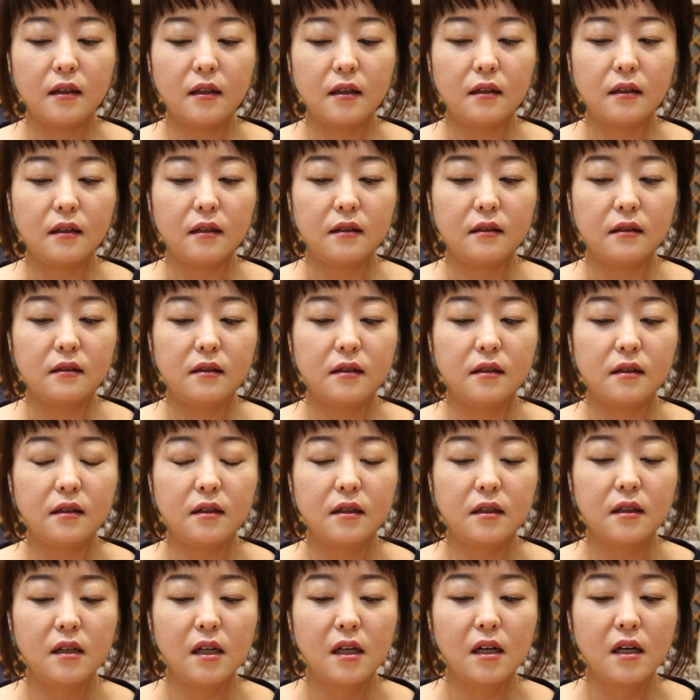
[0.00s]
어,
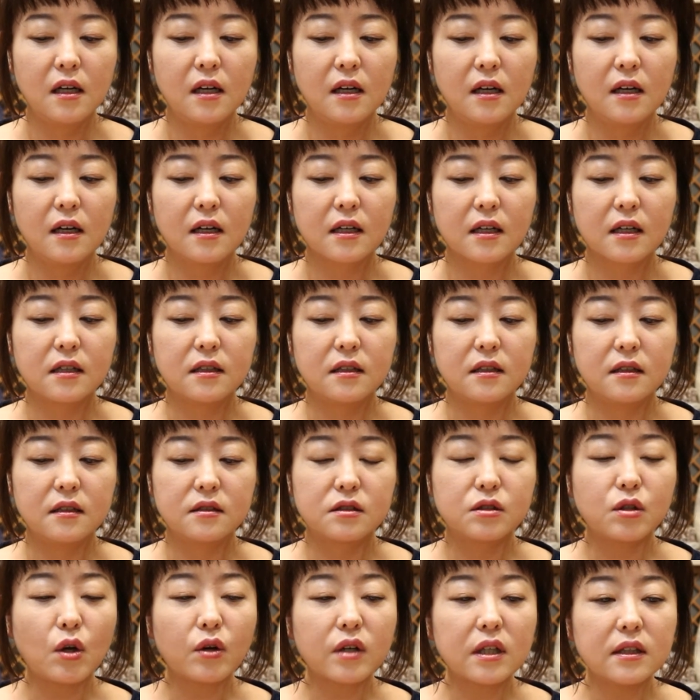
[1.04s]

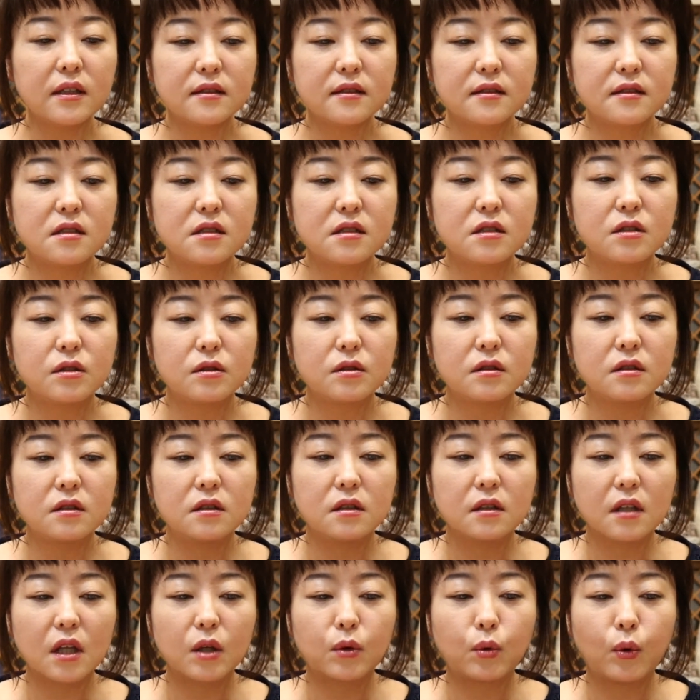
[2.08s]
그 스토키나
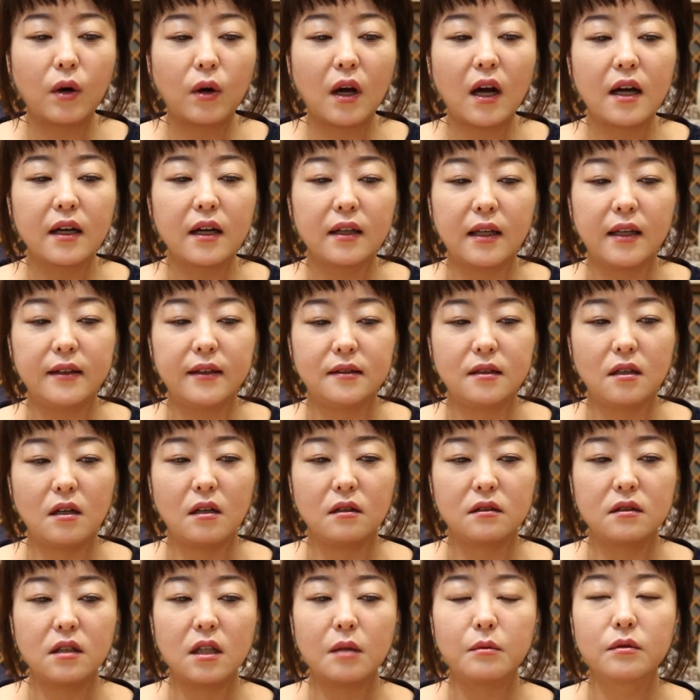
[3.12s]
스티치를 이렇게 돌아가게 돼
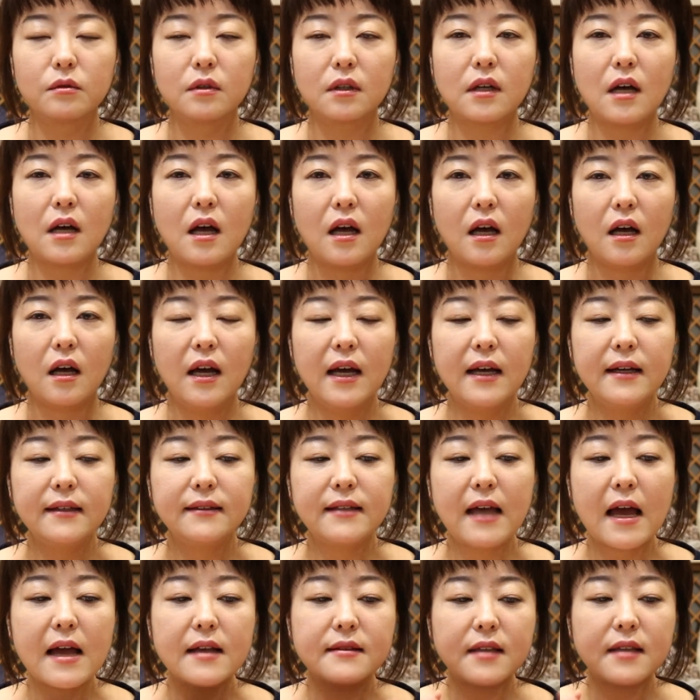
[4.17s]
있어요. 그러다 보니까
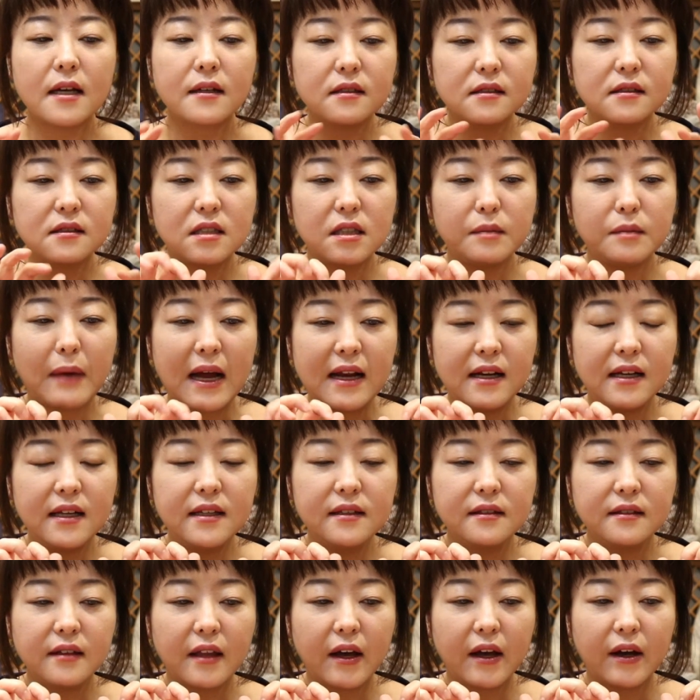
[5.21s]
살짝 끝이
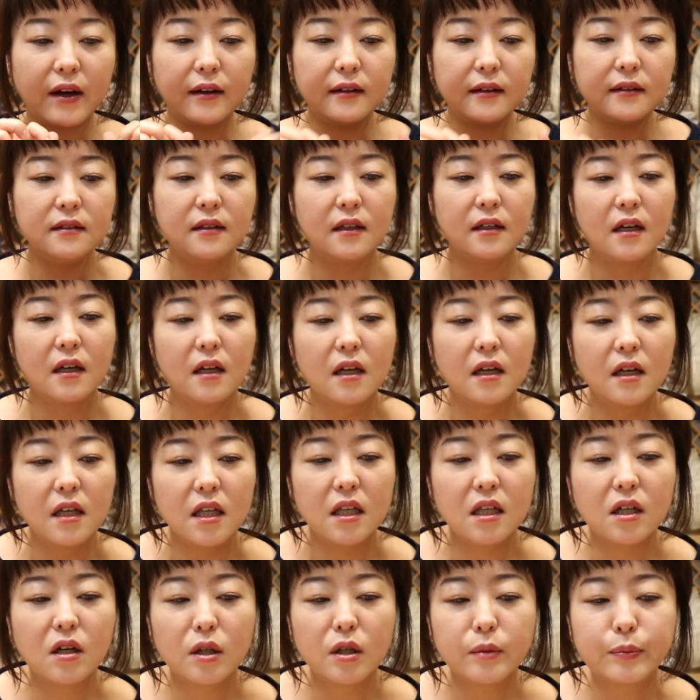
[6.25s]
말리는데요.
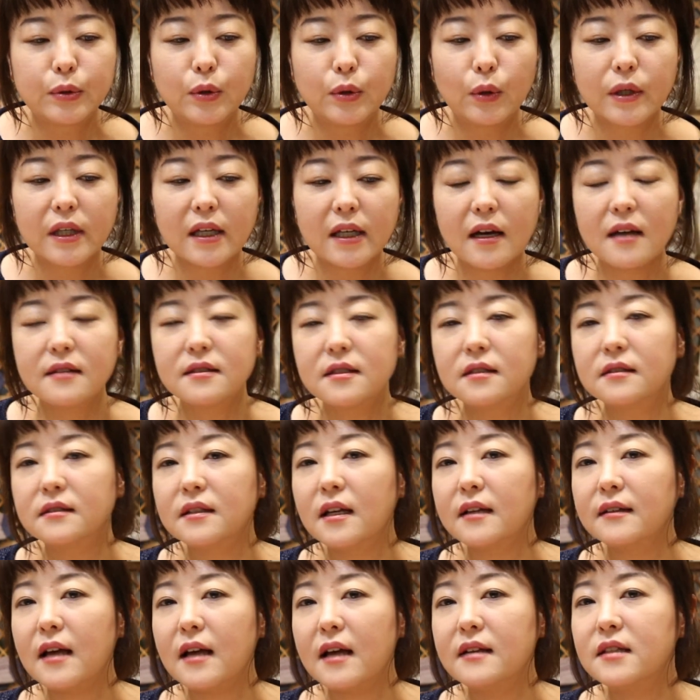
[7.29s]
이걸 블로킹
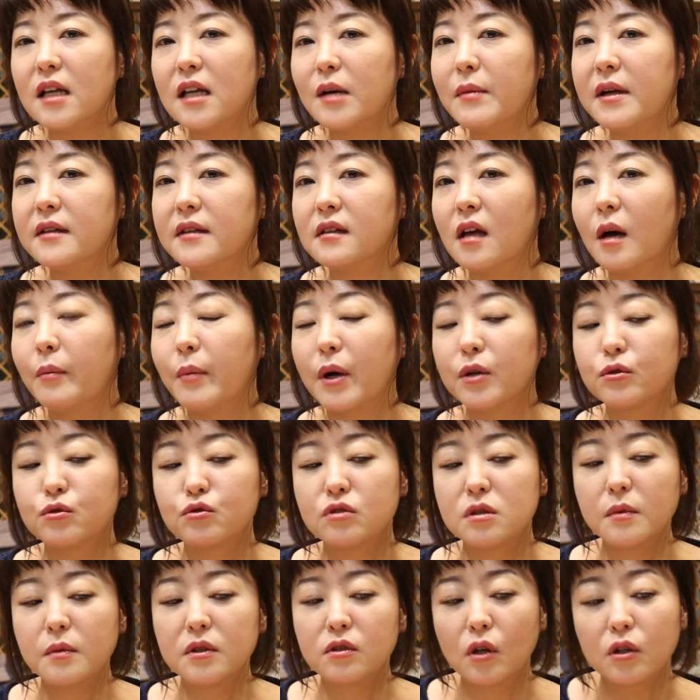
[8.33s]
하실 때 살짝만
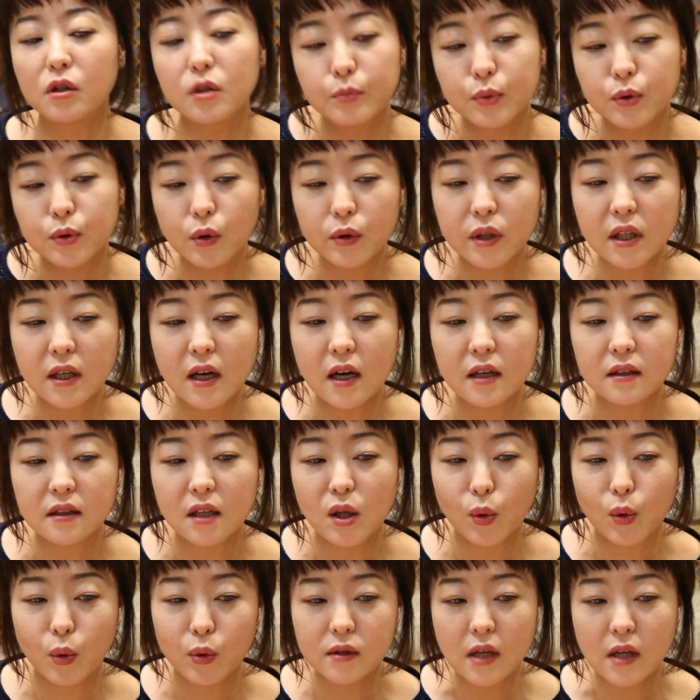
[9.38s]
잡아주시면 저는 블로킹 할
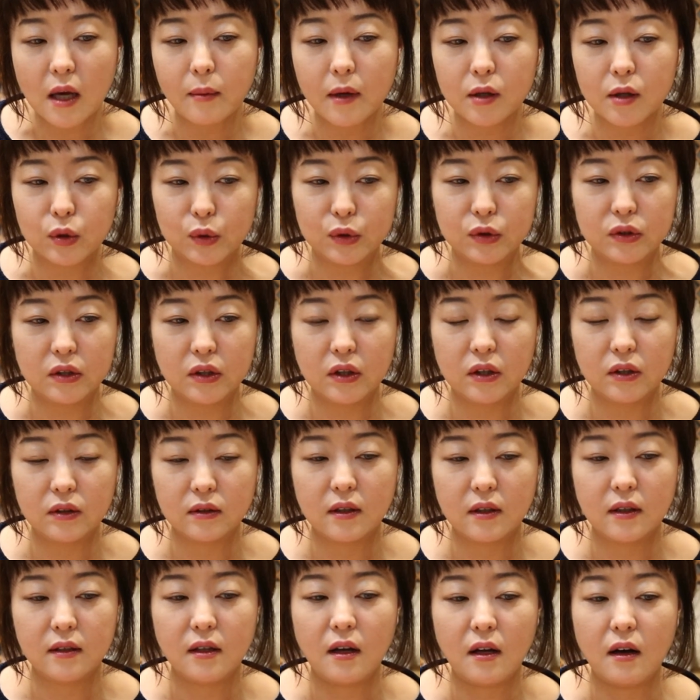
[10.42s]
때 이걸
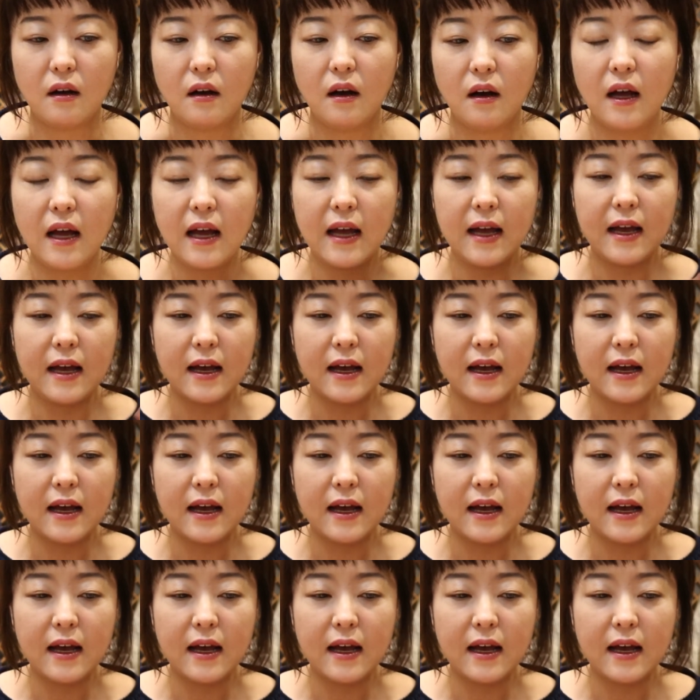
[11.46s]
잡아줬어요. 그래서